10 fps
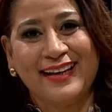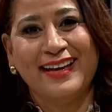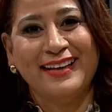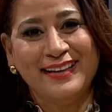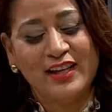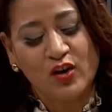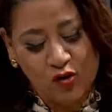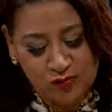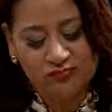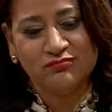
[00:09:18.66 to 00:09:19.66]
que él
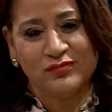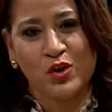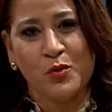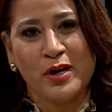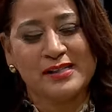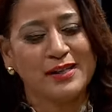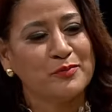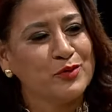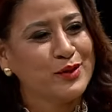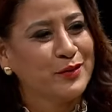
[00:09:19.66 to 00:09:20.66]
dijo, yo voy a ser
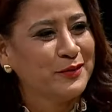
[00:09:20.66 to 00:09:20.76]
músico.